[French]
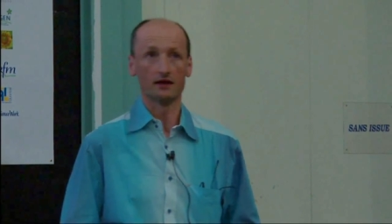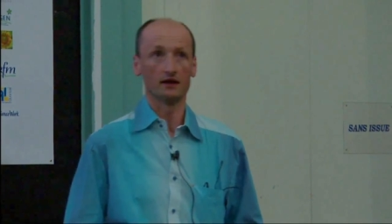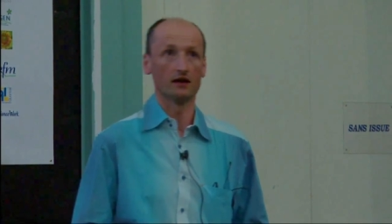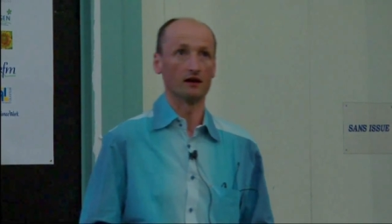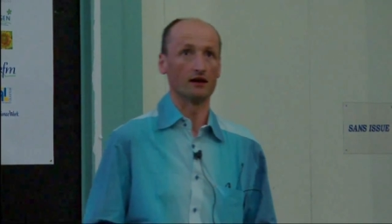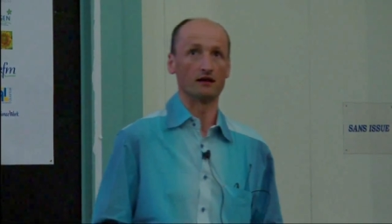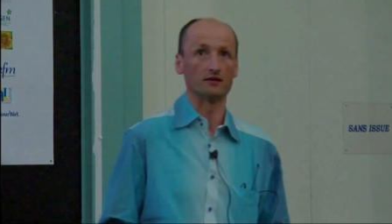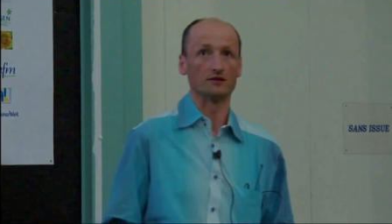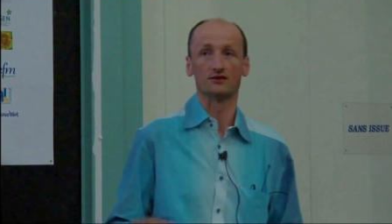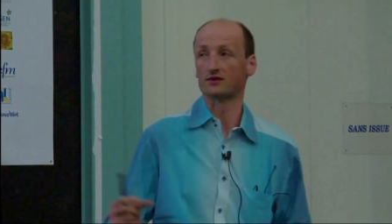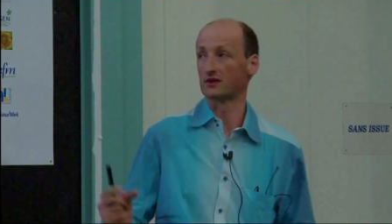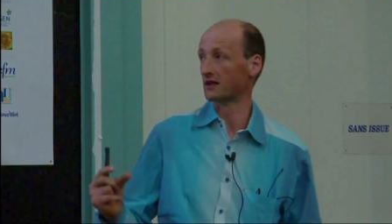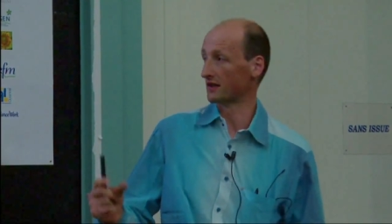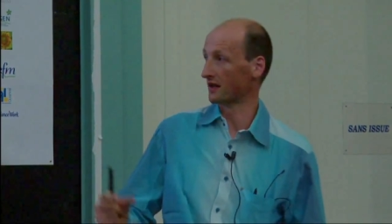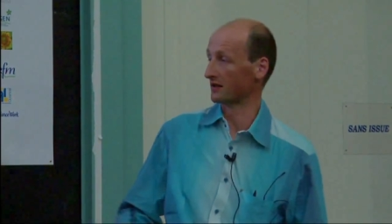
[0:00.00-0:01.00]
Euh,
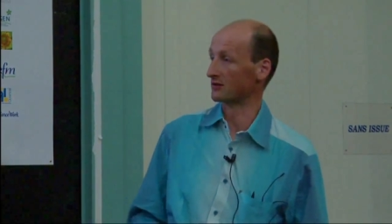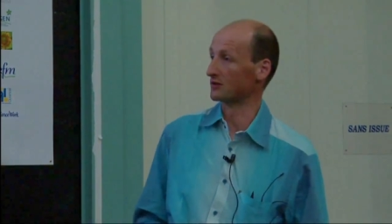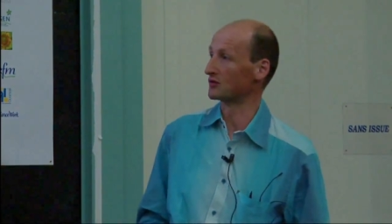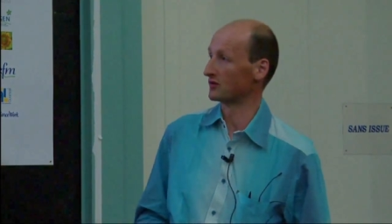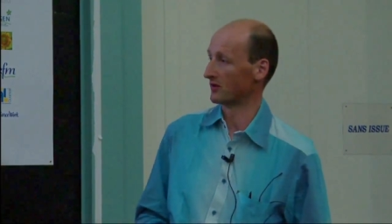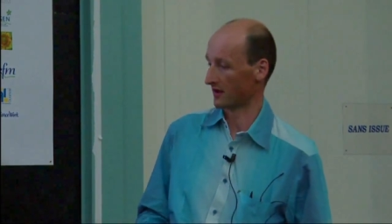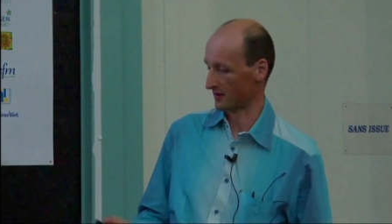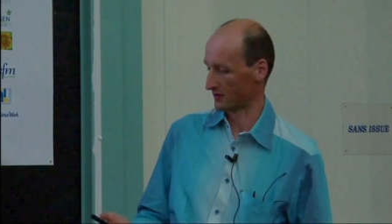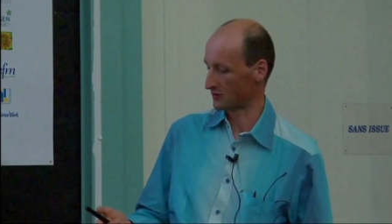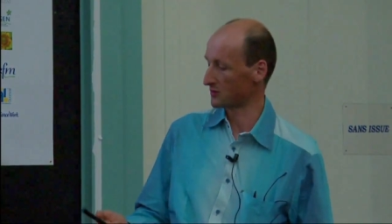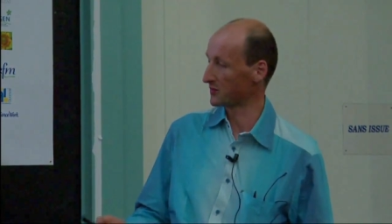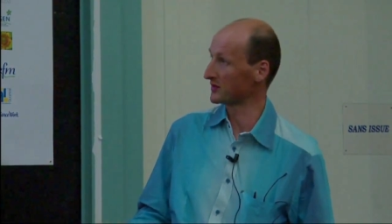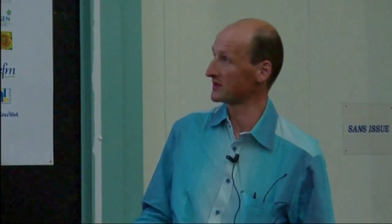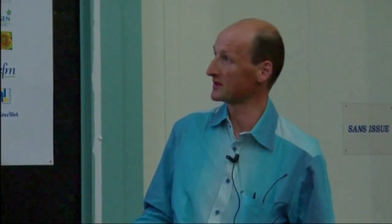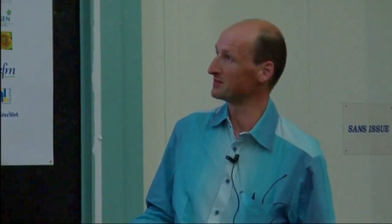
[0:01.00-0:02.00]
c'est une toute
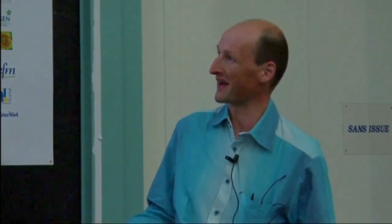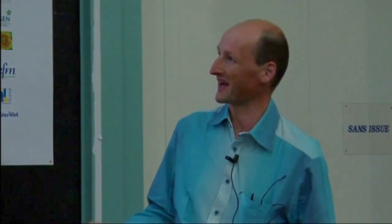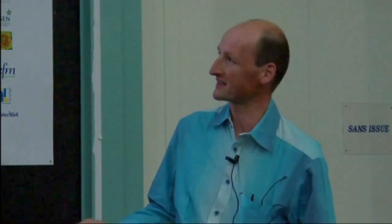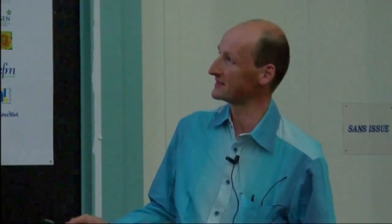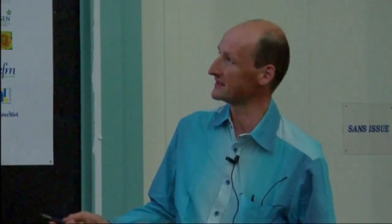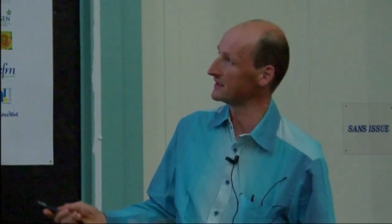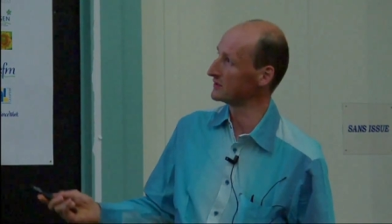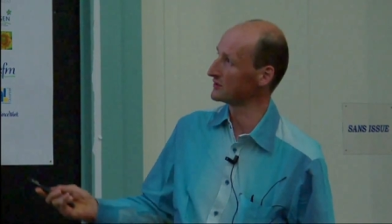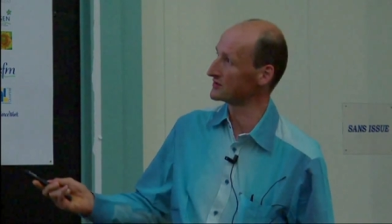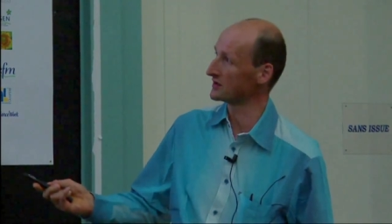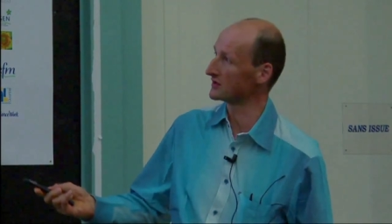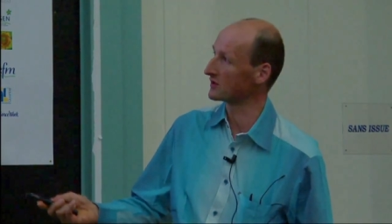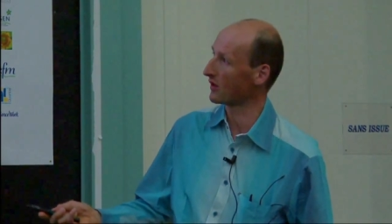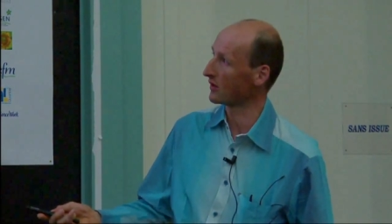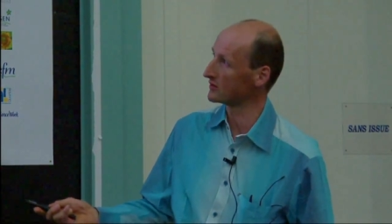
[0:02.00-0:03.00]
petite partie de ce
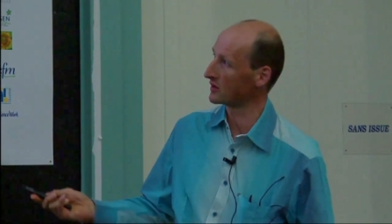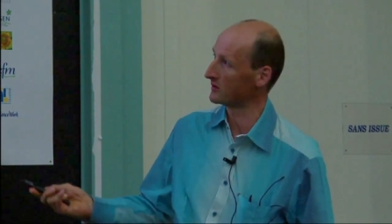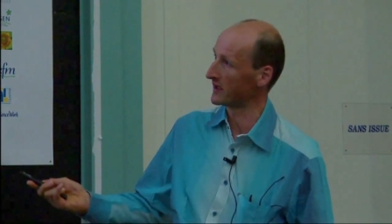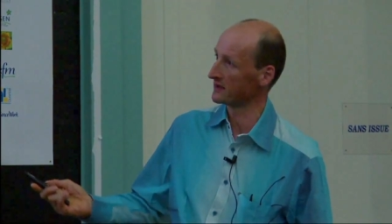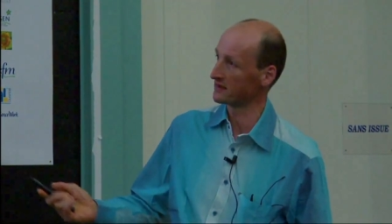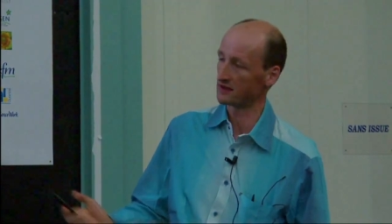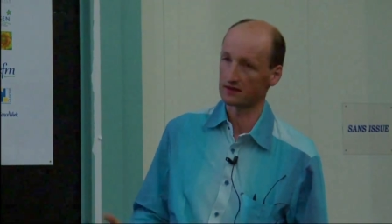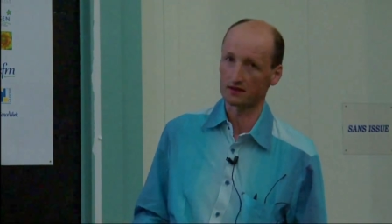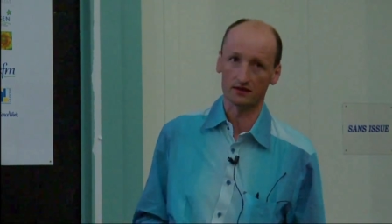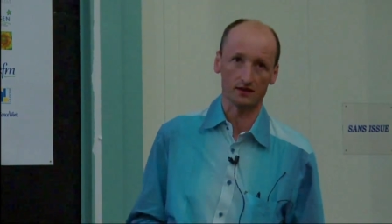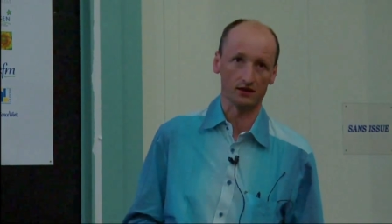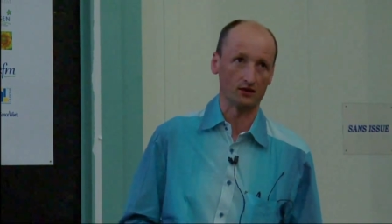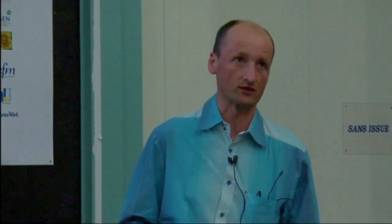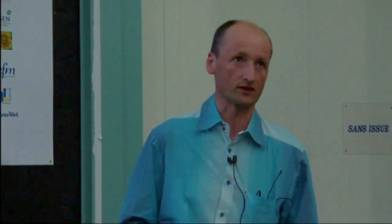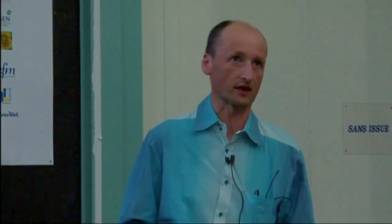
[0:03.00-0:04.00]
grand domaine qui
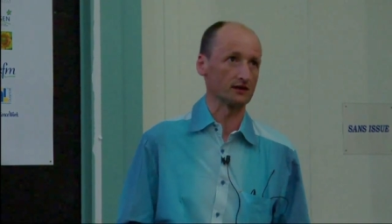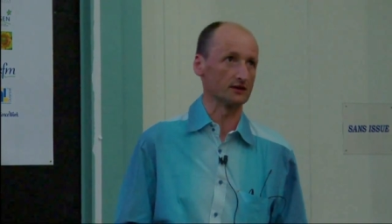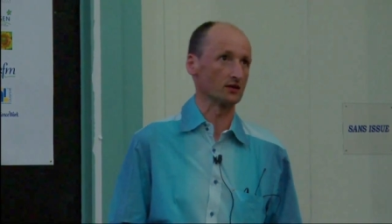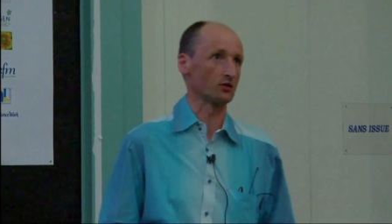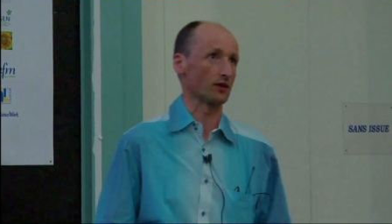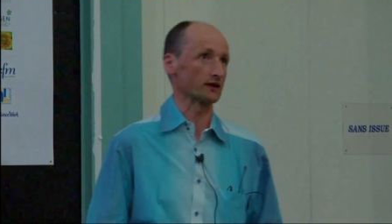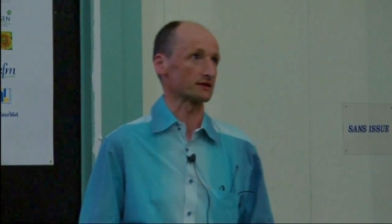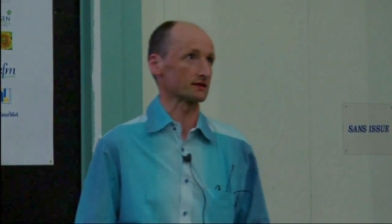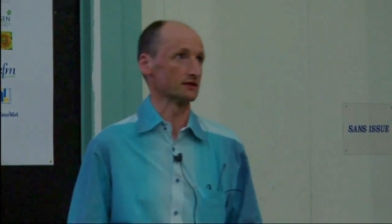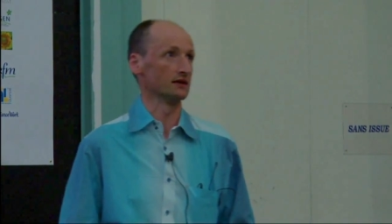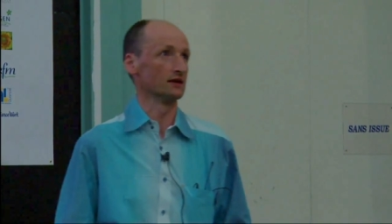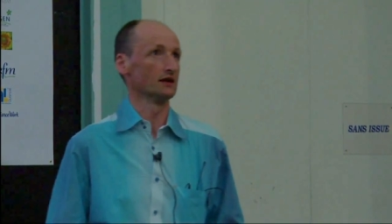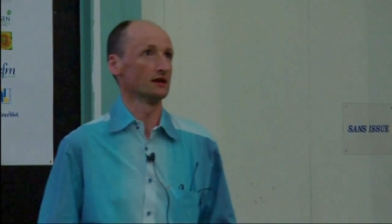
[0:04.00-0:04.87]
est en train de croître